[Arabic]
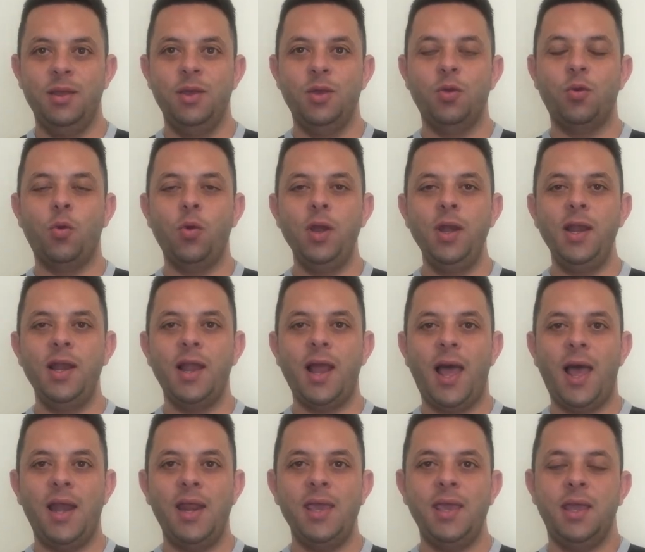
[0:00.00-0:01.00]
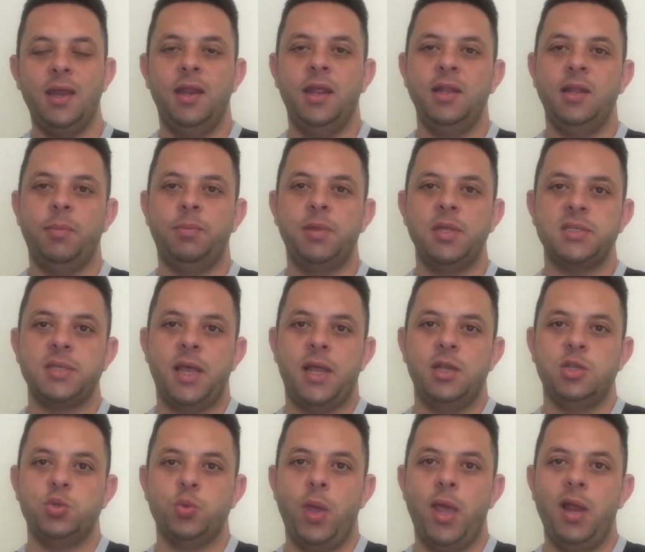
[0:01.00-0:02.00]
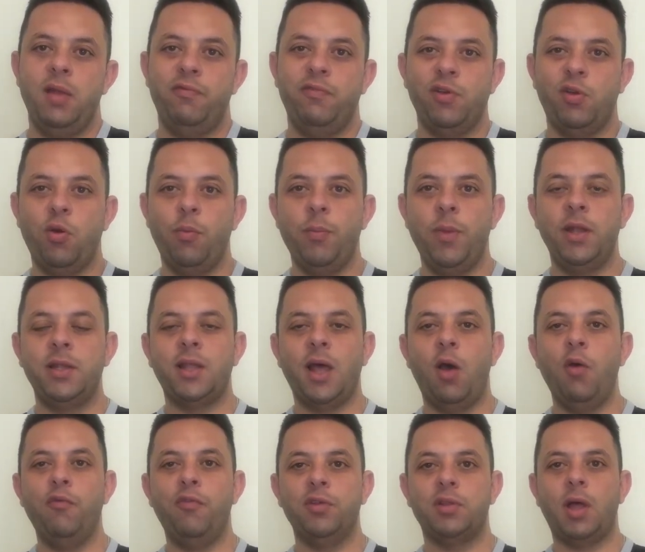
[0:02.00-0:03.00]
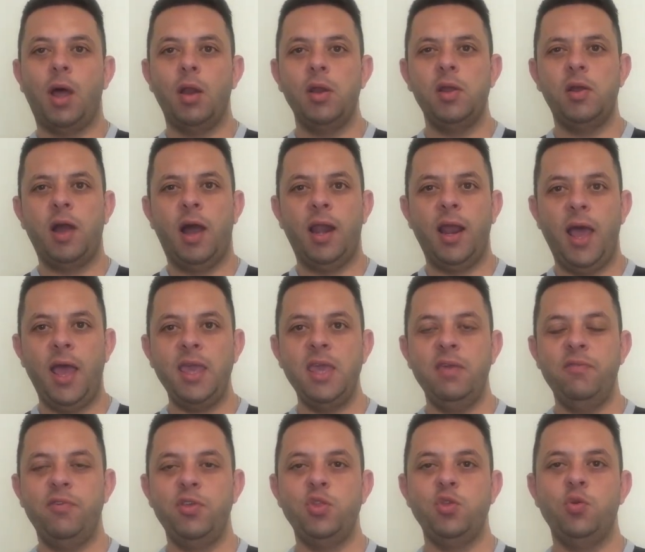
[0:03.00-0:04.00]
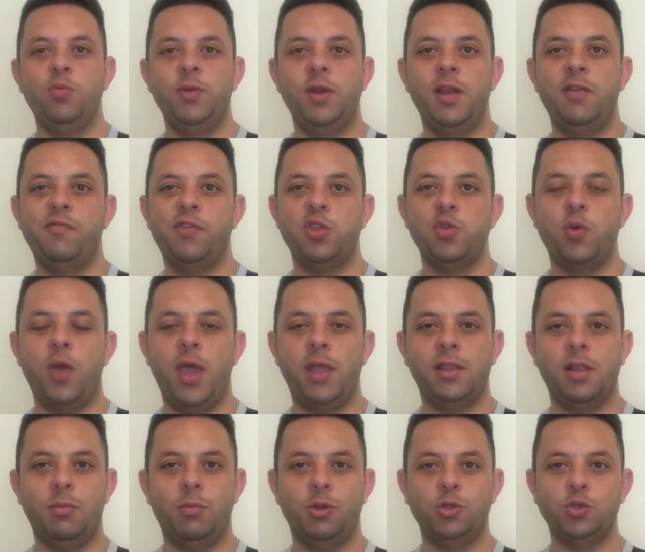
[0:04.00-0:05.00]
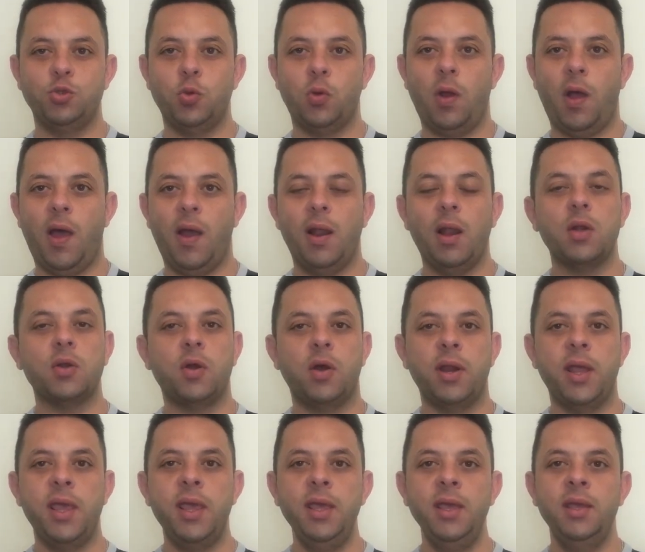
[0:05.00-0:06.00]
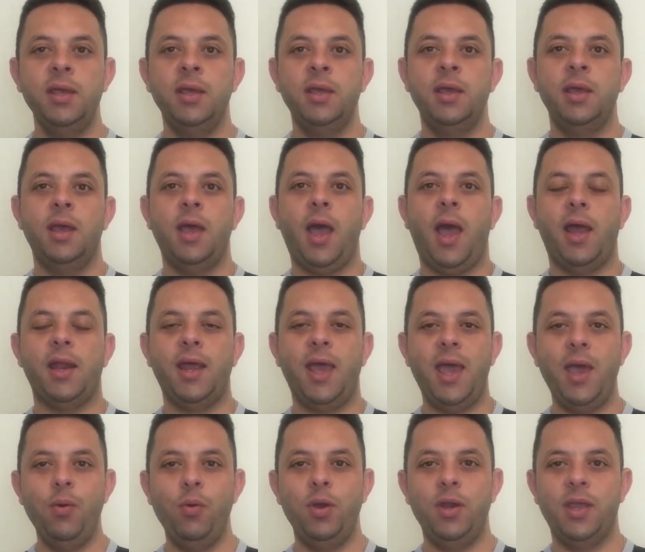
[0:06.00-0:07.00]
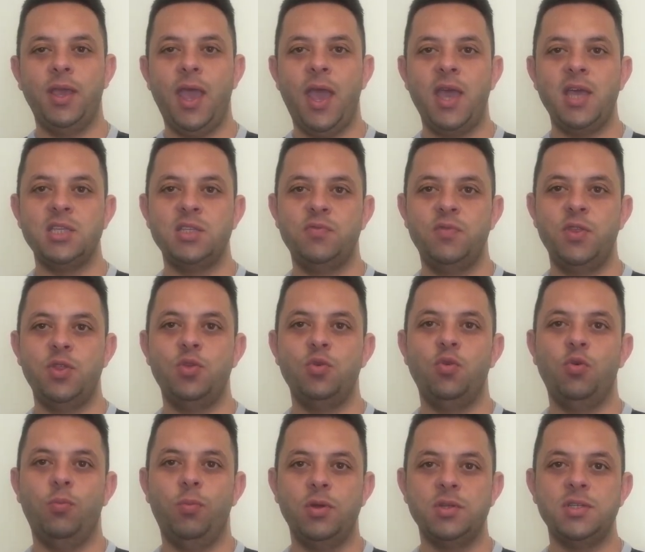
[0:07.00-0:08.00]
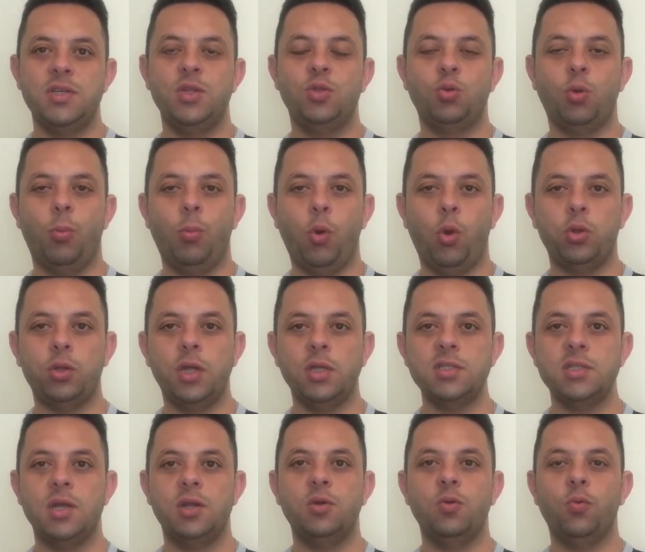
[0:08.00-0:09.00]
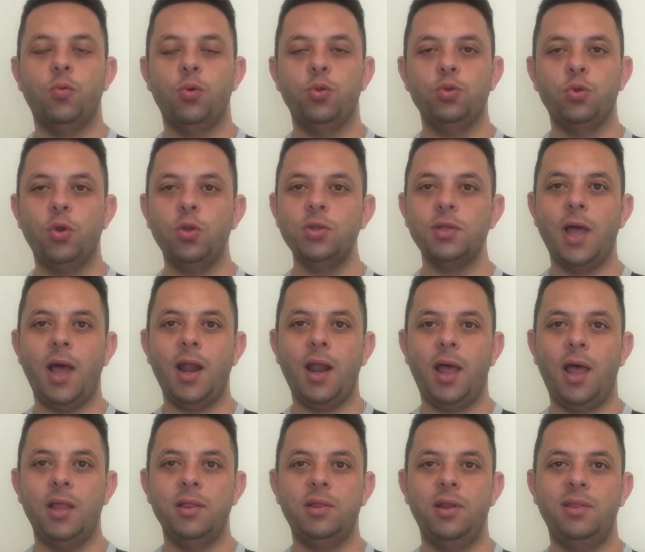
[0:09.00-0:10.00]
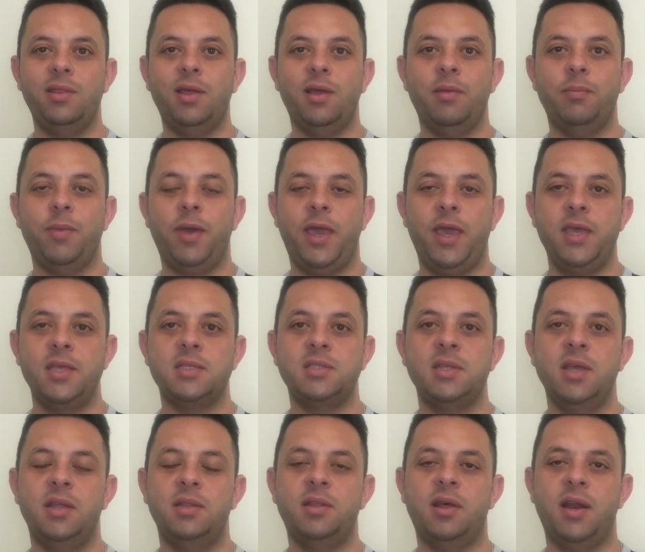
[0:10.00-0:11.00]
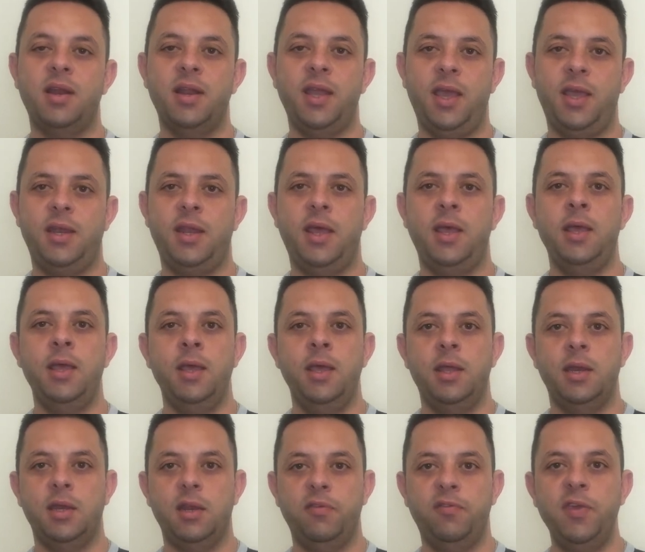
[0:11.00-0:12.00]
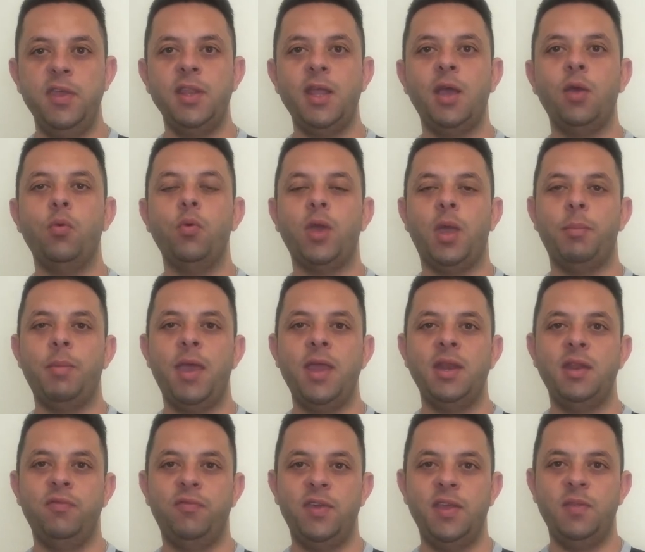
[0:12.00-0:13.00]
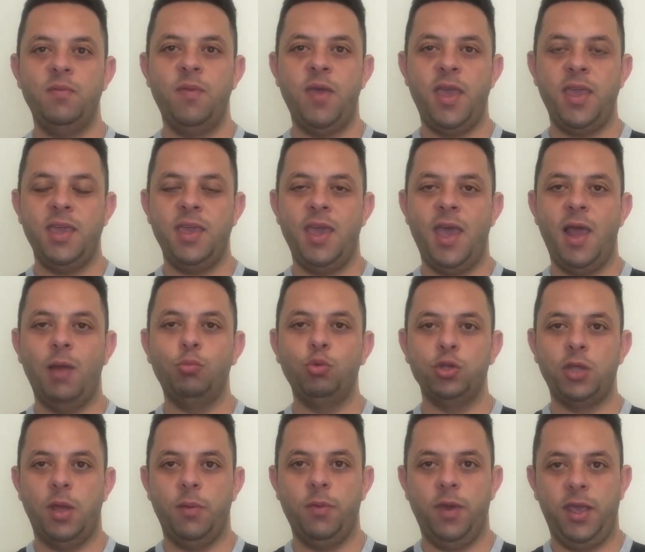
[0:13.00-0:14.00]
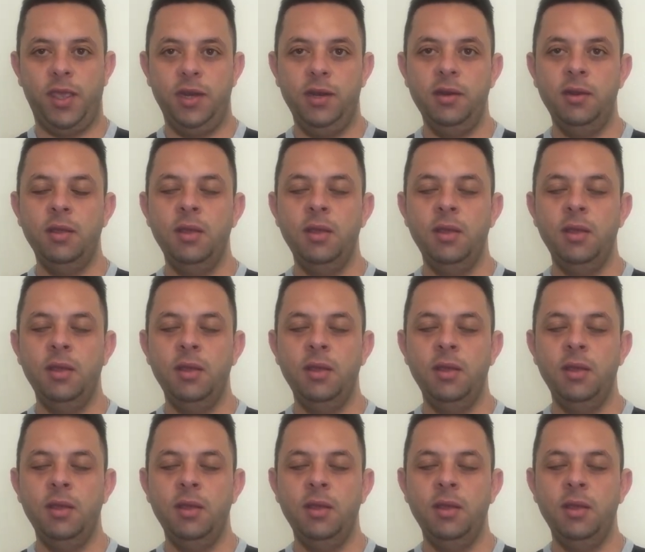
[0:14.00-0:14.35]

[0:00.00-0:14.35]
كل اللي عليك ان انت بتسأل سؤال في كومنت او في تعليق على اي فيديو من الفيديوهات المنشورة على القناة هنحاول نجهز فيديو بسيط ومختصر ونرد على حضرتك بحيث نقدر ان احنا نفيدك وكمان نفيد باقي المتابعين